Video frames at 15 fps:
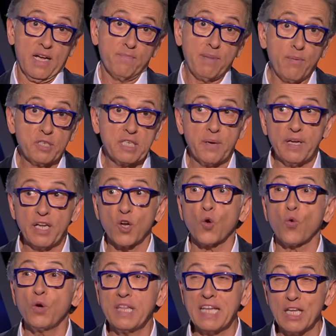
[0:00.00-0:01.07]
Vamos a ver,
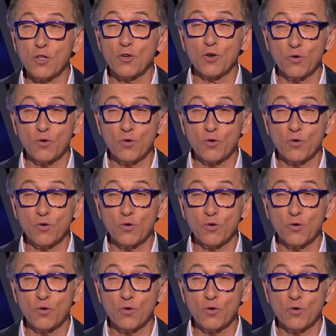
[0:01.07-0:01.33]
cuidado,